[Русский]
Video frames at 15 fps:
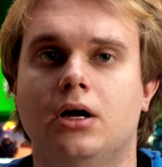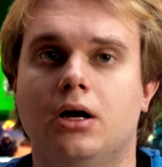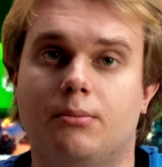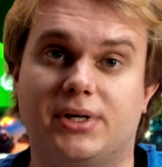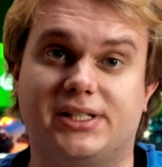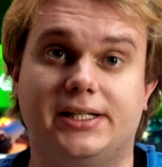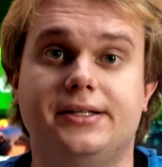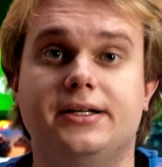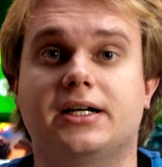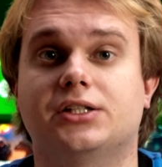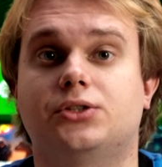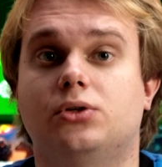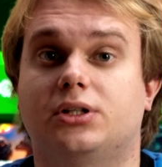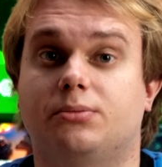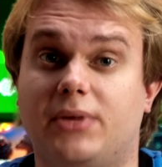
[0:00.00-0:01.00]
Последняя
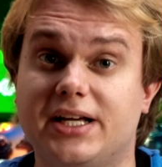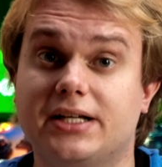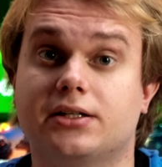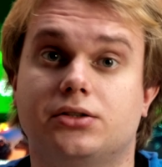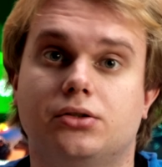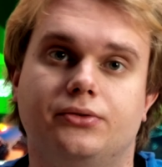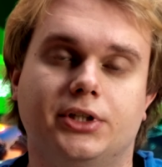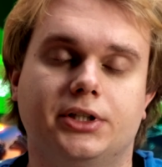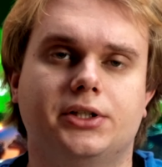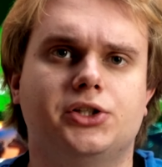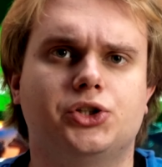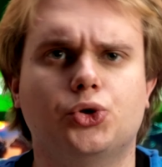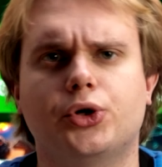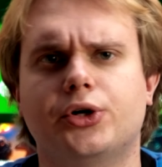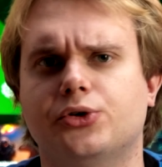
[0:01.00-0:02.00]
консоль от Microsoft — это
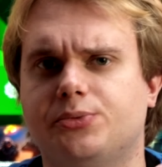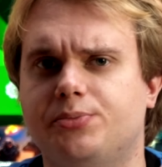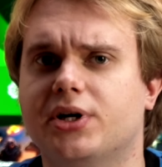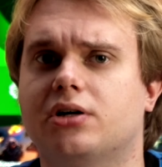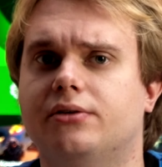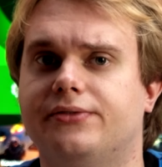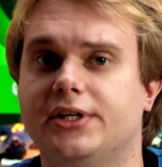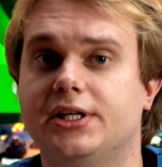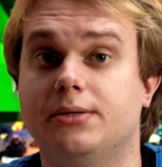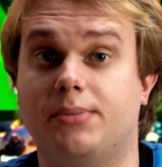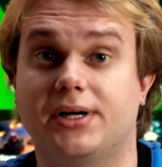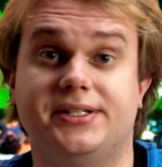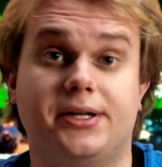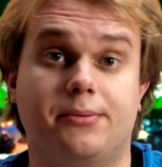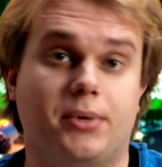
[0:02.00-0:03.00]
история успехов и
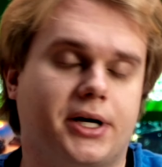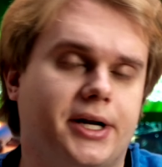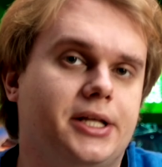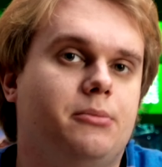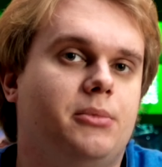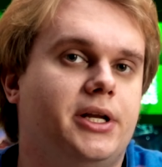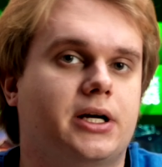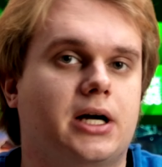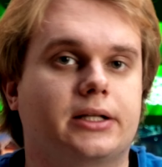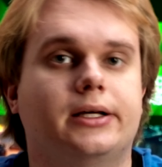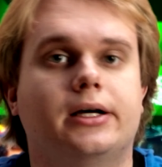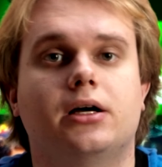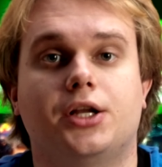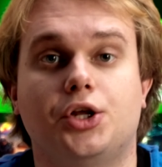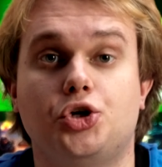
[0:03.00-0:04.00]
потерь, по крайней мере,
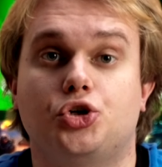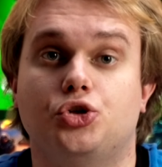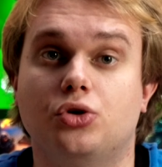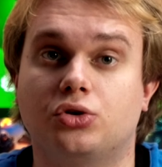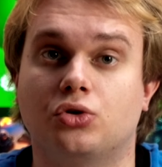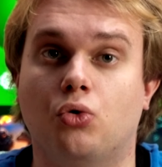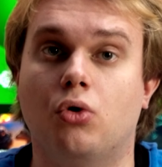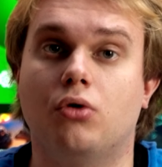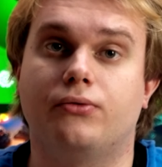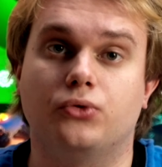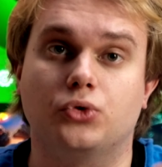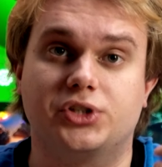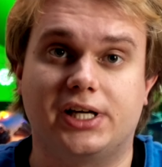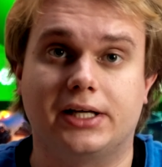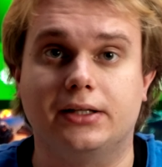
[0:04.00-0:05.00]
когда речь идет о
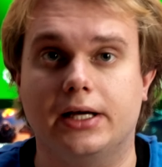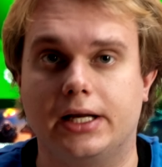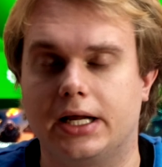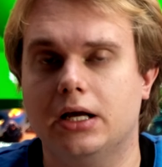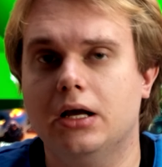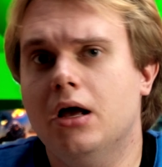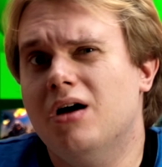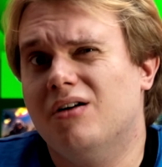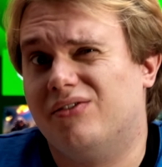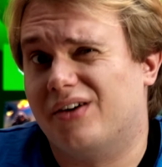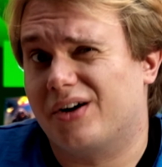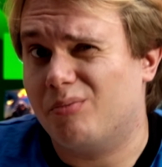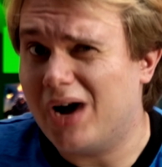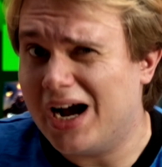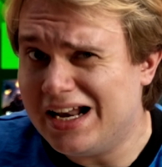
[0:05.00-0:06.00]
функционале.
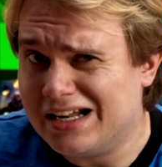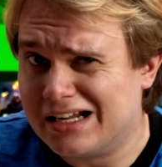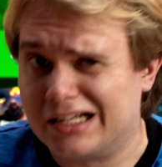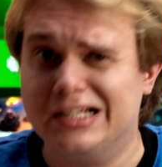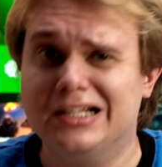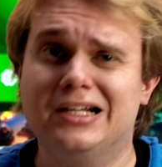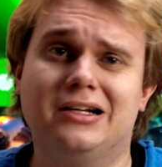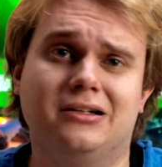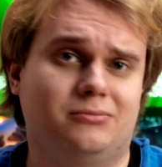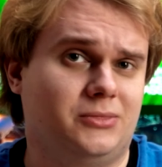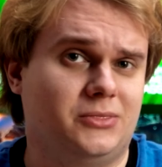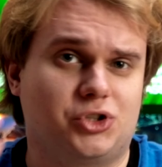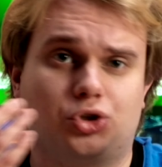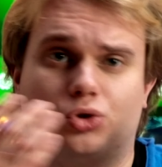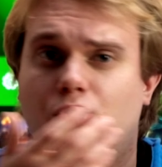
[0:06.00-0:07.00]
Формально
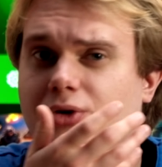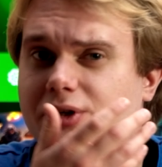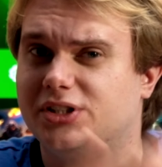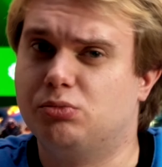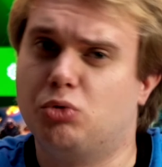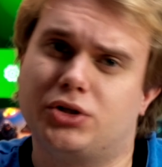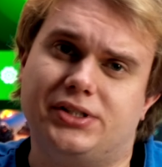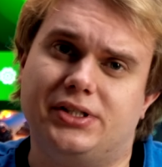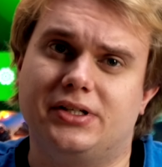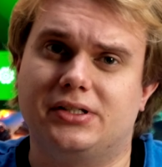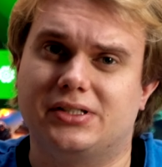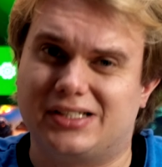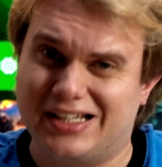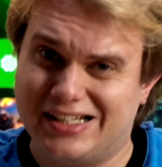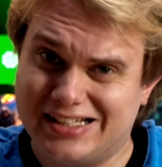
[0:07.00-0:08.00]
что Xbox
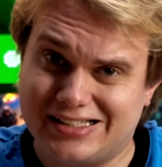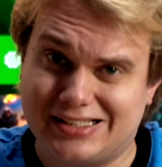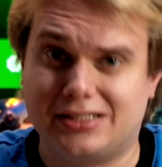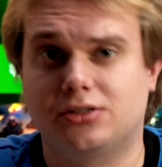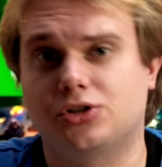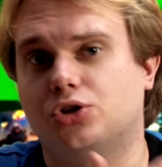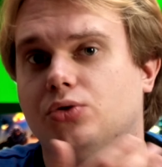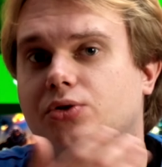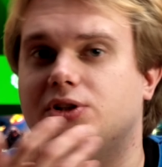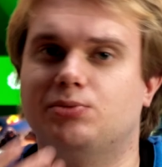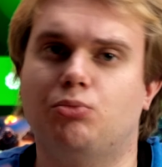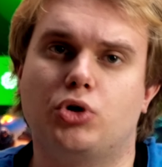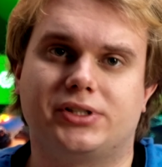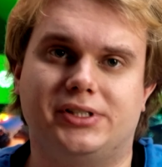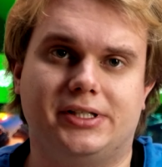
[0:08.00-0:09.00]
Series S, что
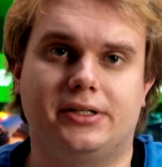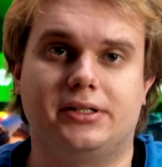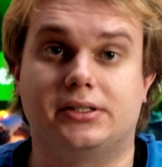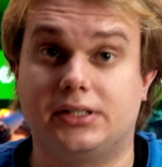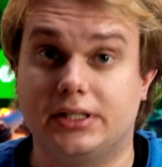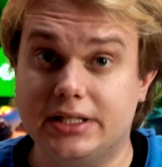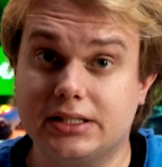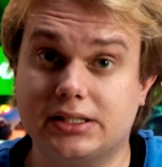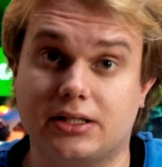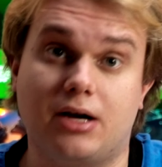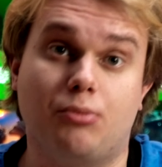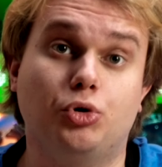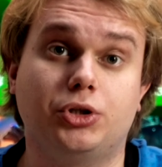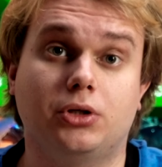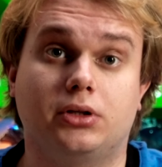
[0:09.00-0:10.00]
Xbox Series X
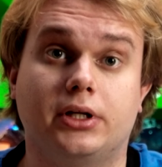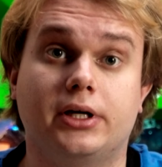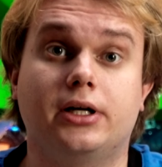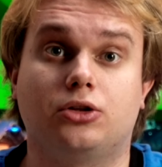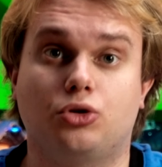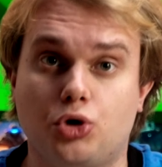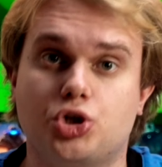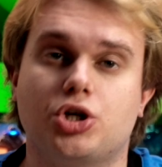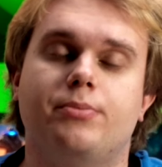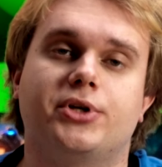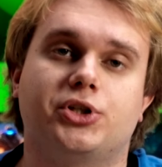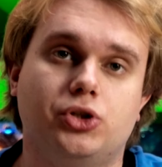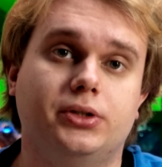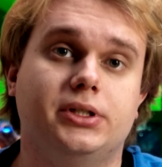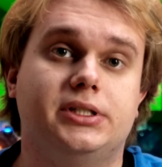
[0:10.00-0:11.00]
работают на той же
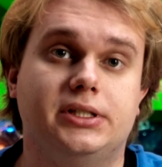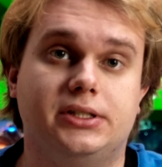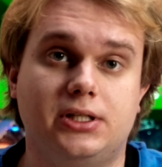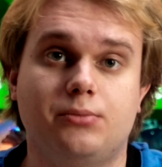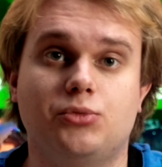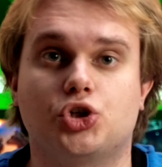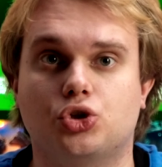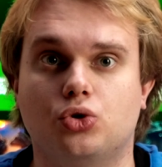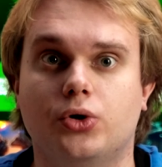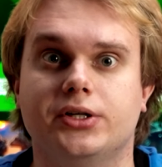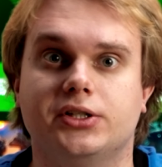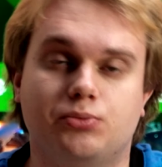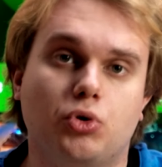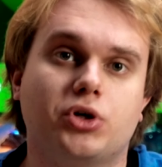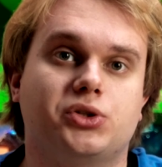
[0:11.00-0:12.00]
операционной системе, что
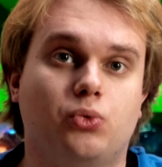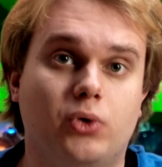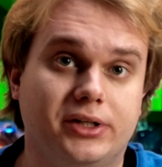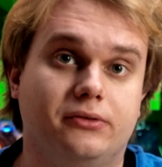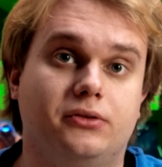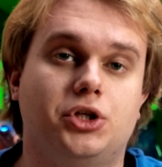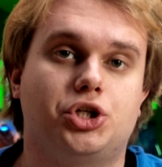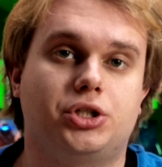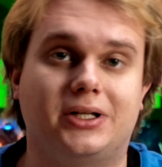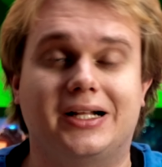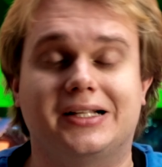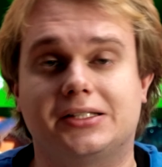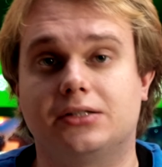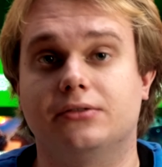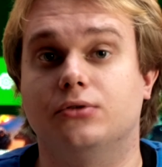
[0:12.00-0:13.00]
Xbox One
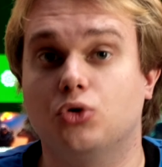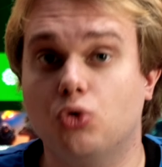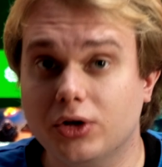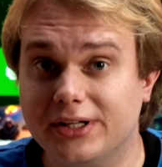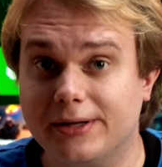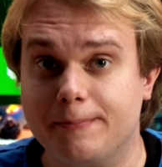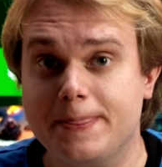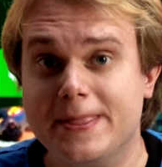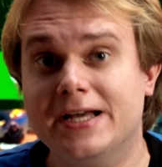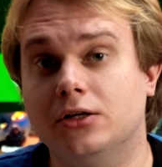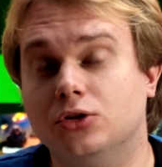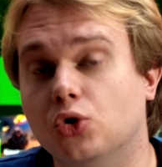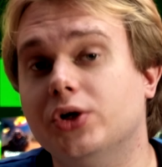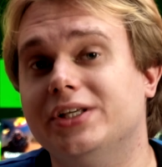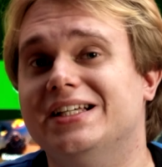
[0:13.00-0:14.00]
2013 года,
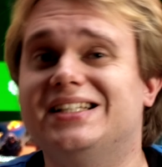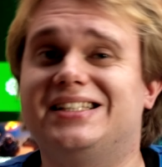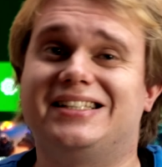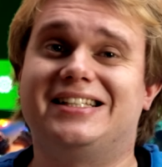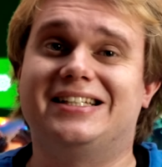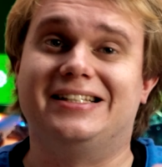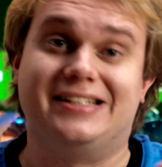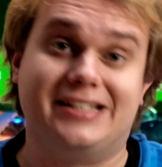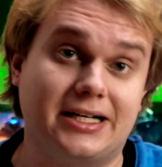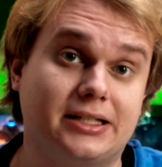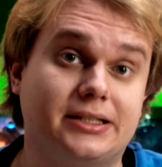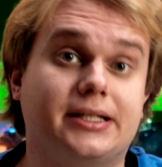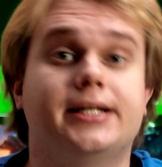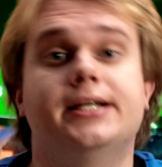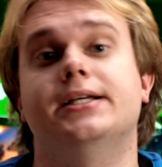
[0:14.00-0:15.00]
но есть
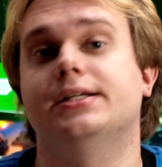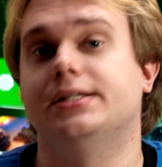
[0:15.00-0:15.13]
некоторые